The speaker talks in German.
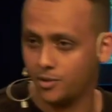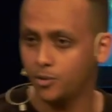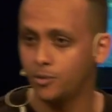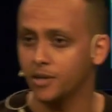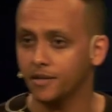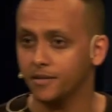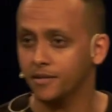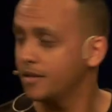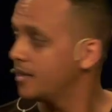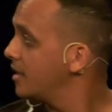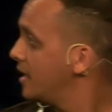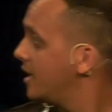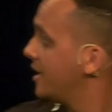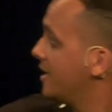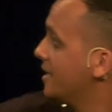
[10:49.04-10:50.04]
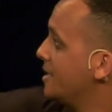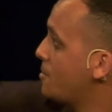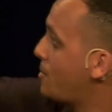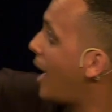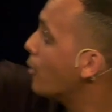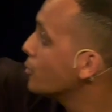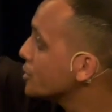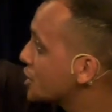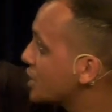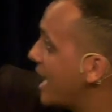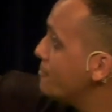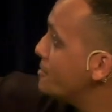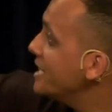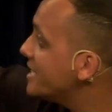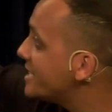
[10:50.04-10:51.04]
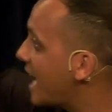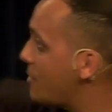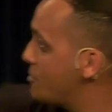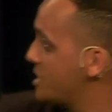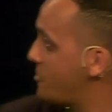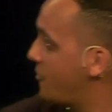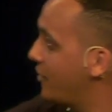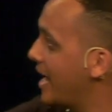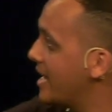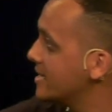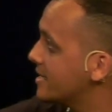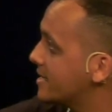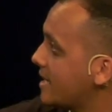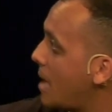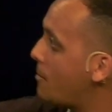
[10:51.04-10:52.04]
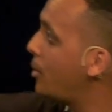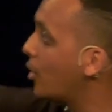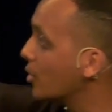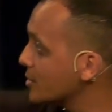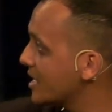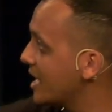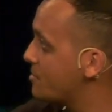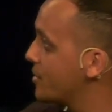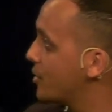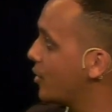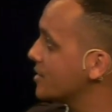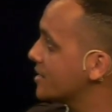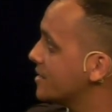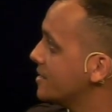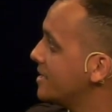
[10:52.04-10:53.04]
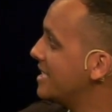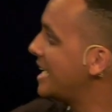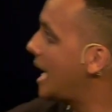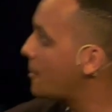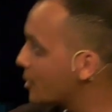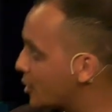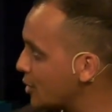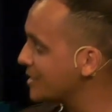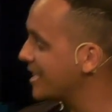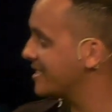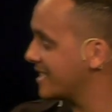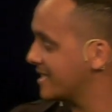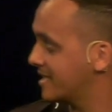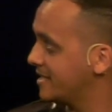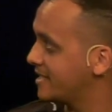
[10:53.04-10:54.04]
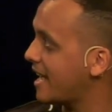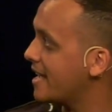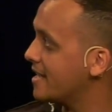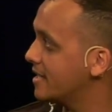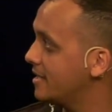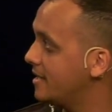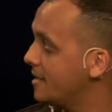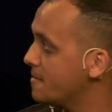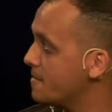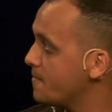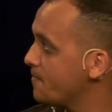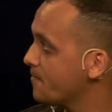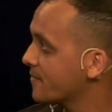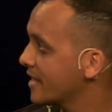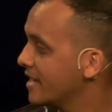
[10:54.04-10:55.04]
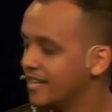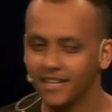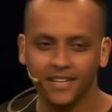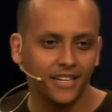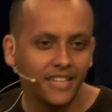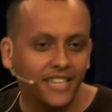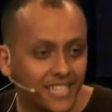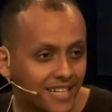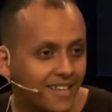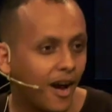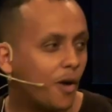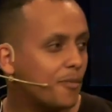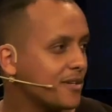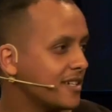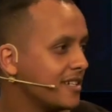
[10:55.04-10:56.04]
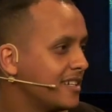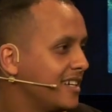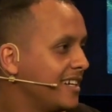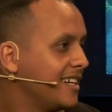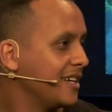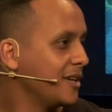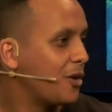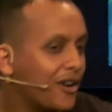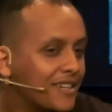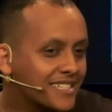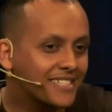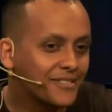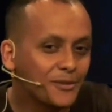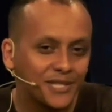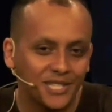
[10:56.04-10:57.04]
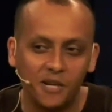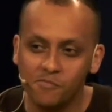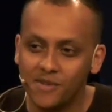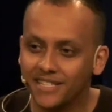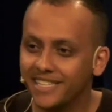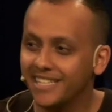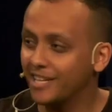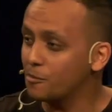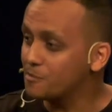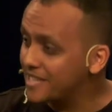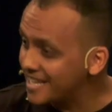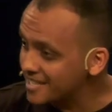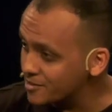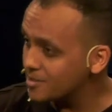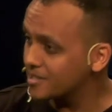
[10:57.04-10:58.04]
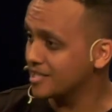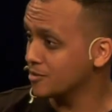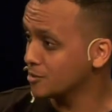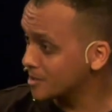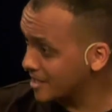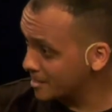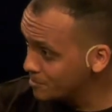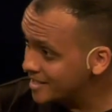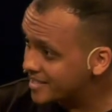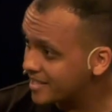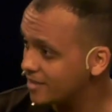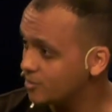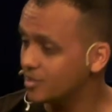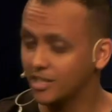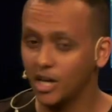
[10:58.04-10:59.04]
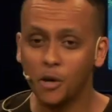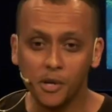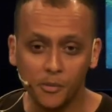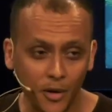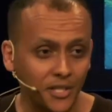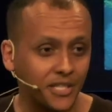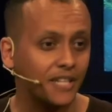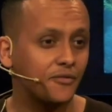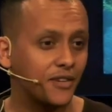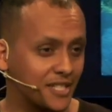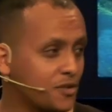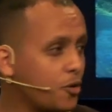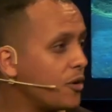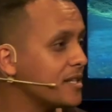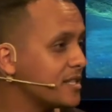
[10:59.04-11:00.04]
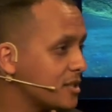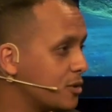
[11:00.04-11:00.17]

tue. Paulus schreibt, ich habe gepflanzt, Apollos hat begossen, aber Gott hat das Gedeihen gegeben. Ich glaube, Gott ist in unserer Mitte. Ich glaube, Jesus ist in unserer Mitte und ich glaube, er möchte etwas Neues